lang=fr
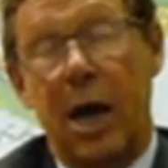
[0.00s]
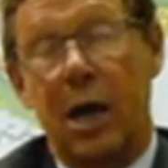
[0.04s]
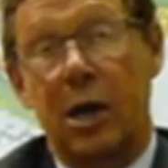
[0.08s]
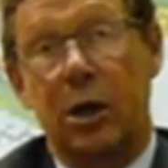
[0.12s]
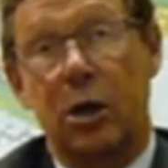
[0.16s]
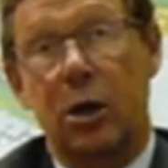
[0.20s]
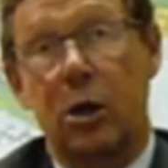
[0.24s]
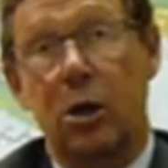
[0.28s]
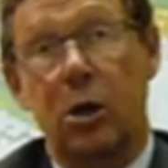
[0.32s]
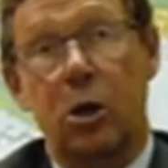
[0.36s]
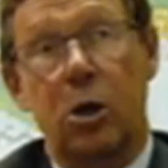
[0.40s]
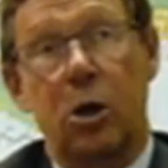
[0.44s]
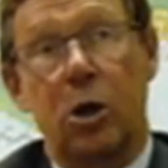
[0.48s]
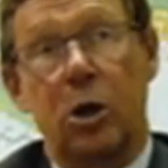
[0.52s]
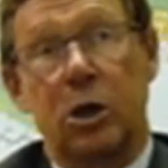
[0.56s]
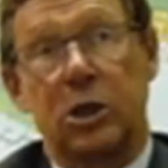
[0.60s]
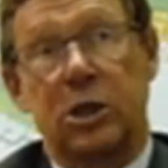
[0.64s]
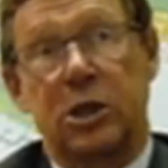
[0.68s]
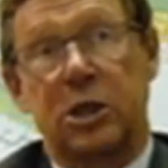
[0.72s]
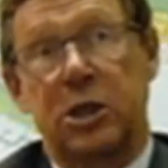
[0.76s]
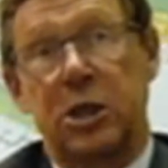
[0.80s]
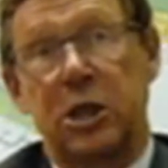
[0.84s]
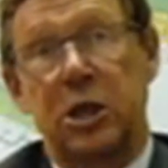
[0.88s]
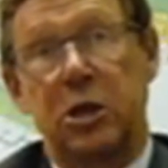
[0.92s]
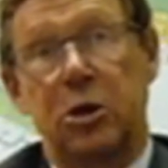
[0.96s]
parcs
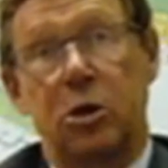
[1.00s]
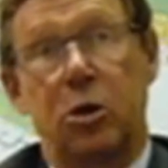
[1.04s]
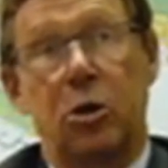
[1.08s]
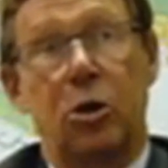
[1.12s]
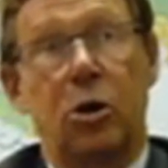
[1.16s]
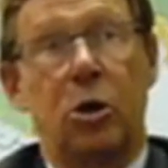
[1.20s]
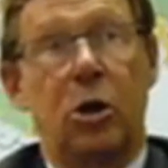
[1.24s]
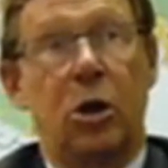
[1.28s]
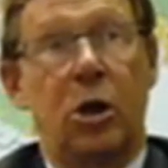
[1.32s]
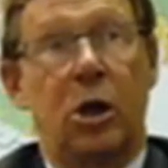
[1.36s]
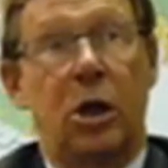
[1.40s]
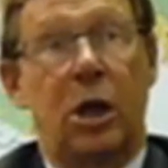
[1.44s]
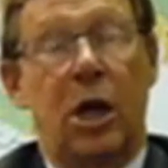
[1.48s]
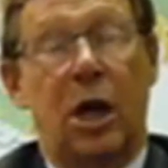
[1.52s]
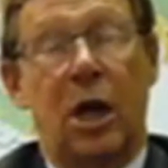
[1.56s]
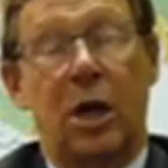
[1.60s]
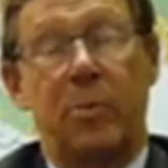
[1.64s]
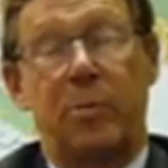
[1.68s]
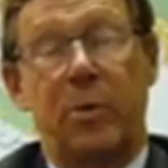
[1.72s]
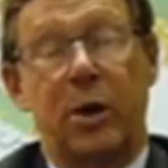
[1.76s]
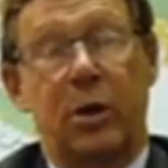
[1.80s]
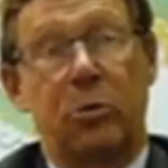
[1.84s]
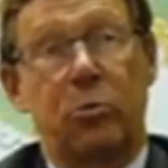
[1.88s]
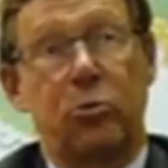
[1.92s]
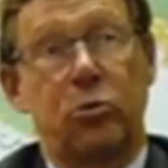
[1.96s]
si euh,
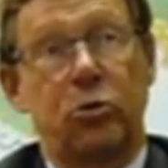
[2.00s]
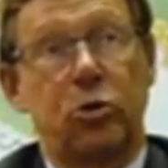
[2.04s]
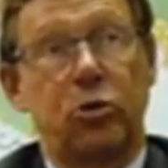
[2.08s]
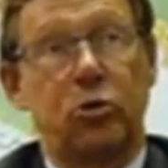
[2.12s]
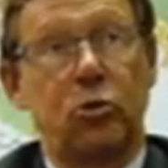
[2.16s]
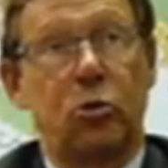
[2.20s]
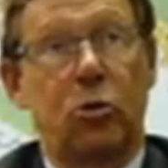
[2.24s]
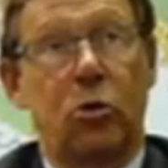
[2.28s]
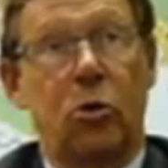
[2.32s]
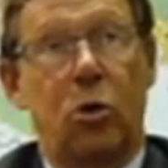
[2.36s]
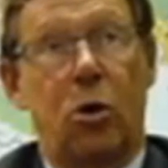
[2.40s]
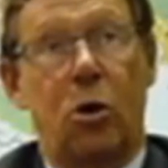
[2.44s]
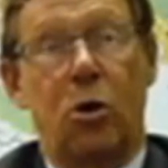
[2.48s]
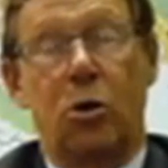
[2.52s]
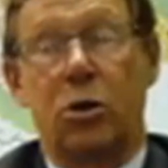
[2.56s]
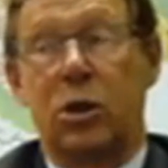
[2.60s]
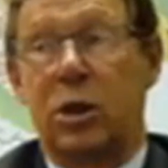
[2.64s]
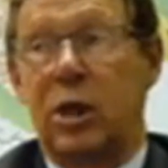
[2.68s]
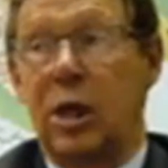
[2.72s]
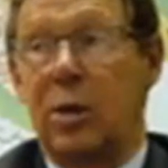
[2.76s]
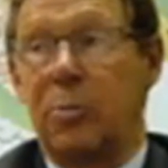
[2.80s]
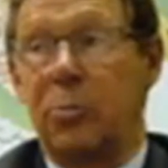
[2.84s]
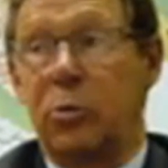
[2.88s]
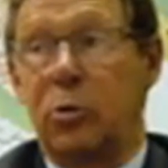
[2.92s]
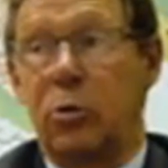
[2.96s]
la répercussion
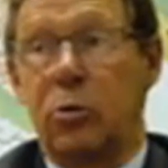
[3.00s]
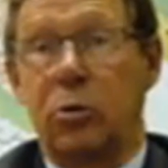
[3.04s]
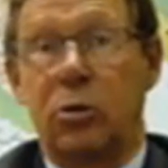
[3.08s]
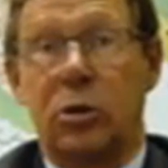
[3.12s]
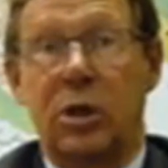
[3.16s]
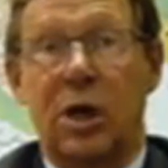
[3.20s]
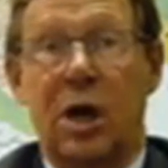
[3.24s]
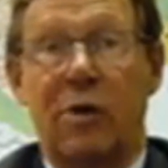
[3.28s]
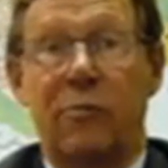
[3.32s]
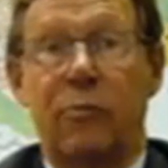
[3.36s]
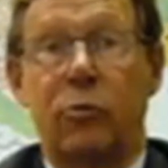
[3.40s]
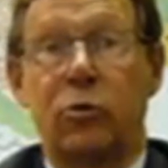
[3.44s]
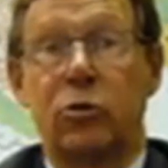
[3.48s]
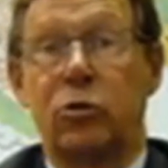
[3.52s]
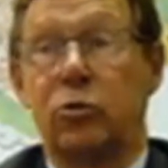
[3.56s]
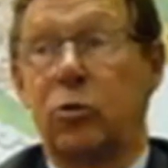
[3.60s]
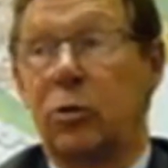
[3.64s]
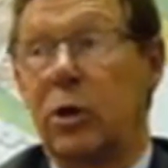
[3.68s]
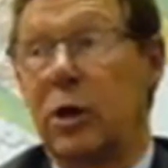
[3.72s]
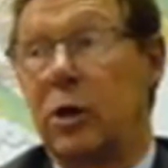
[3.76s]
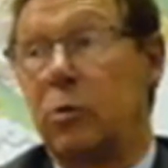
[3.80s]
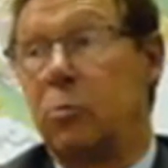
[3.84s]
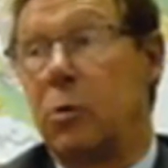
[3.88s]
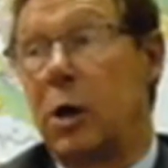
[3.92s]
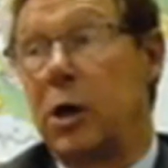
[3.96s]
en termes de travaux
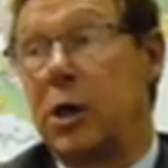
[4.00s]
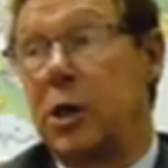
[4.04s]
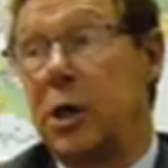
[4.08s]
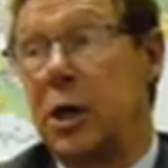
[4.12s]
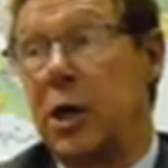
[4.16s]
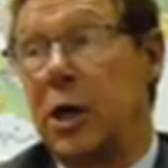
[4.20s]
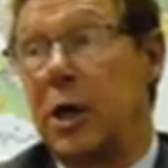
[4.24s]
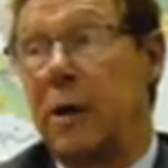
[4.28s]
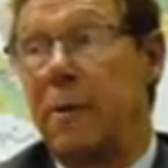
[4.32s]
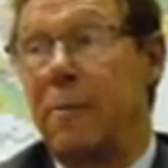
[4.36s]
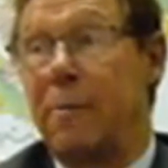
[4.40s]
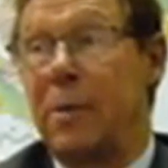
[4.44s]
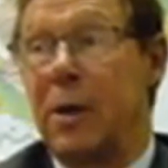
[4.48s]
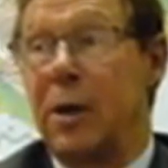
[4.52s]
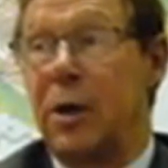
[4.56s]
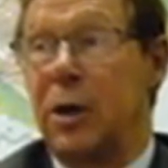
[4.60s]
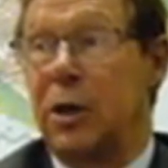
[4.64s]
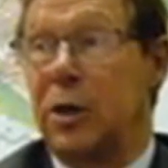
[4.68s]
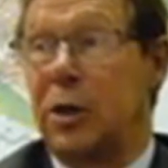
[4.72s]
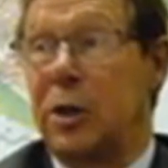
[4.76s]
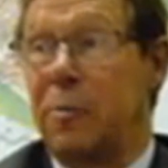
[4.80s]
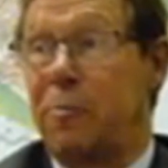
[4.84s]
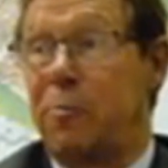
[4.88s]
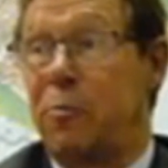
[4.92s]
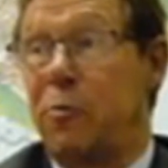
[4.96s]
sur les loyers
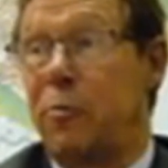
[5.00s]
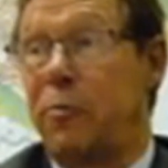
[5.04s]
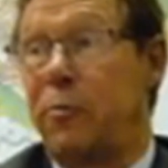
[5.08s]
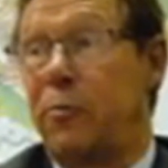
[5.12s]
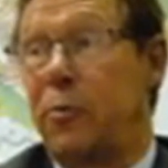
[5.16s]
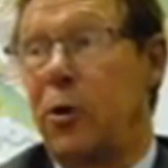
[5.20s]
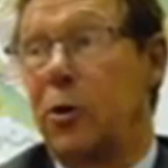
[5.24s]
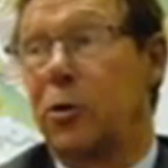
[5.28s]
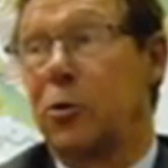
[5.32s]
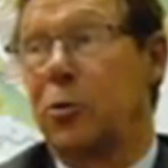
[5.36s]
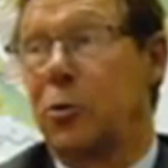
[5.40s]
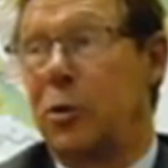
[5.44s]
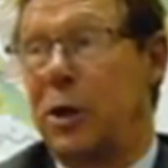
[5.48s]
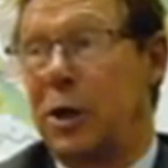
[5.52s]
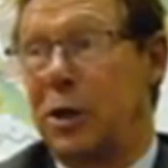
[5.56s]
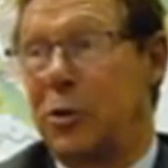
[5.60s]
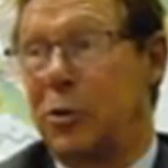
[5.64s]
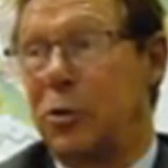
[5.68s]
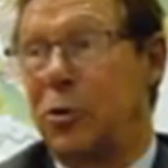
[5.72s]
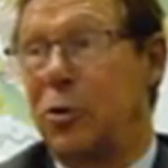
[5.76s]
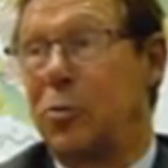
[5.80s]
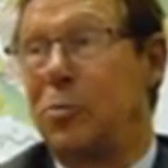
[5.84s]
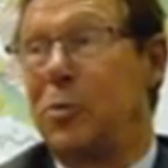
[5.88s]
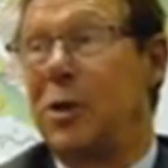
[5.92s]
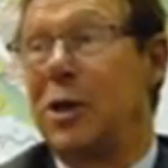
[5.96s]
était plus forte que
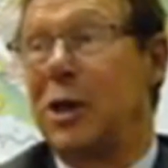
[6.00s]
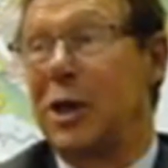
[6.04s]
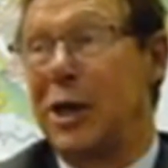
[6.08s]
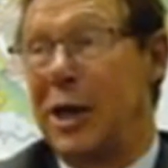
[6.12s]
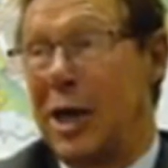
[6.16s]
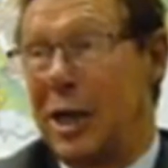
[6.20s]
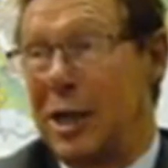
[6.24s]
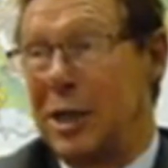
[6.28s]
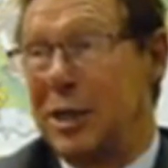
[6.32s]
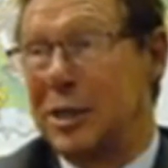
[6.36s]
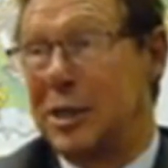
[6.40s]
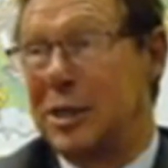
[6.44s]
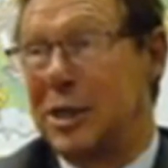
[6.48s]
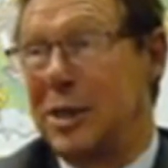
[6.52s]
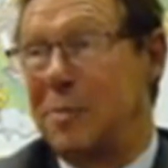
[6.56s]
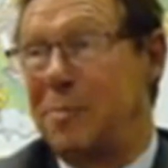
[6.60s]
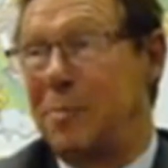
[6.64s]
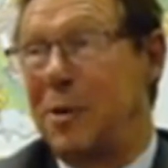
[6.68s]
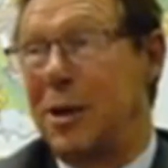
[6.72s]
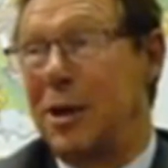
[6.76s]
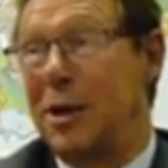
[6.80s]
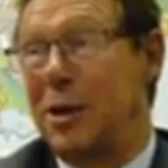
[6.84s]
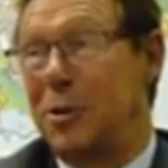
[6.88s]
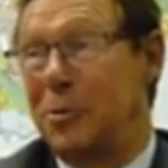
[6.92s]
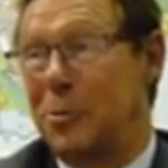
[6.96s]
l'économie
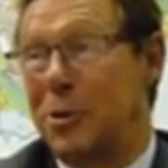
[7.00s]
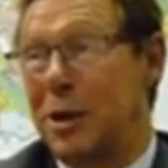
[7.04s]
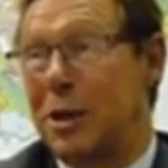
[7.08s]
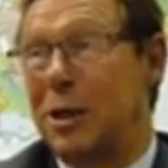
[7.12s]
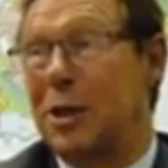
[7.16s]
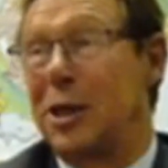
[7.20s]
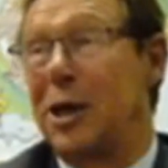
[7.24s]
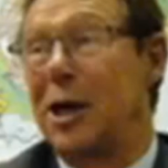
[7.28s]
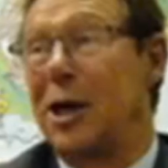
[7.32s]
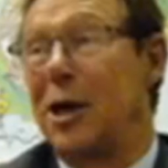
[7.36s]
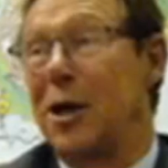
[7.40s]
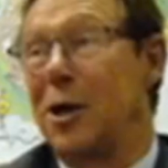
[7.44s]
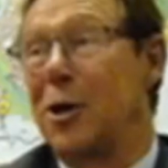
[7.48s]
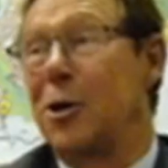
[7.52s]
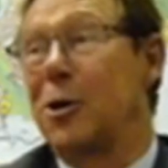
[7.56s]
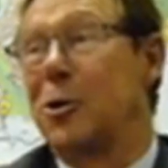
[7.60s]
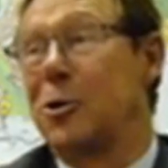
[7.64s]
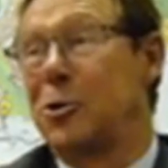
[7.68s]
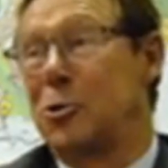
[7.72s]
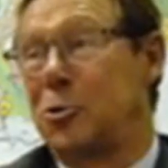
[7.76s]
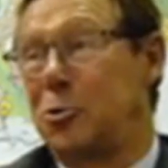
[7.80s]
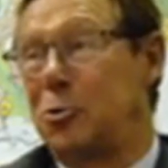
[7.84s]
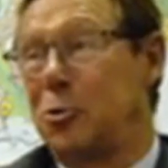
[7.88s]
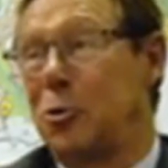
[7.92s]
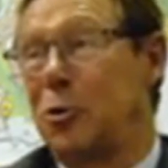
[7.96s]
réalisée par les locataires
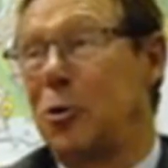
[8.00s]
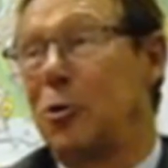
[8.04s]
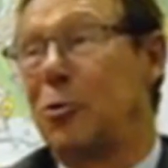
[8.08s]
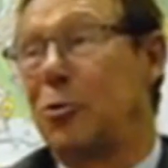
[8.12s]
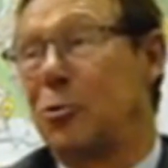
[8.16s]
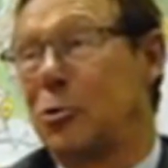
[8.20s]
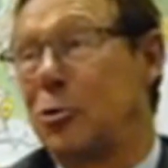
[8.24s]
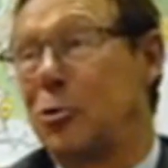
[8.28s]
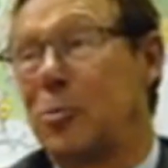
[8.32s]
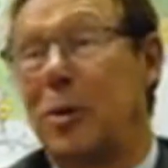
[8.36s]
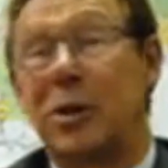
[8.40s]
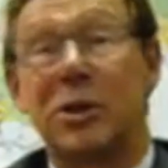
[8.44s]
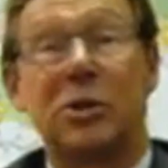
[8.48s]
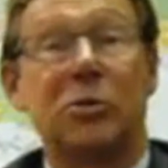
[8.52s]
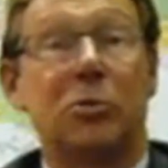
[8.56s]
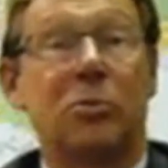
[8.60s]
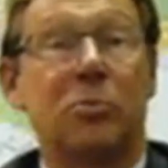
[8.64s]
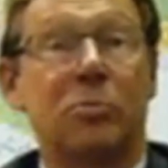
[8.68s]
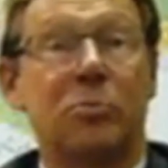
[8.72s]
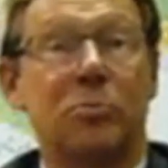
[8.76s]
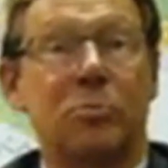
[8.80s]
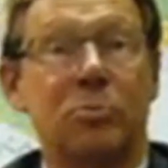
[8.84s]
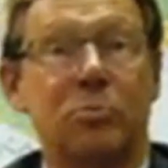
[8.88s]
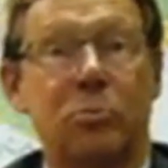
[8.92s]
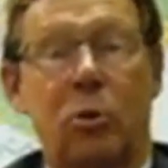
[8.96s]
sur leur
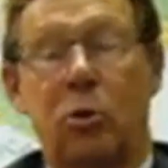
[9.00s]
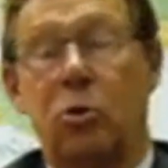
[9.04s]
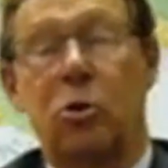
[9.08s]
consommation.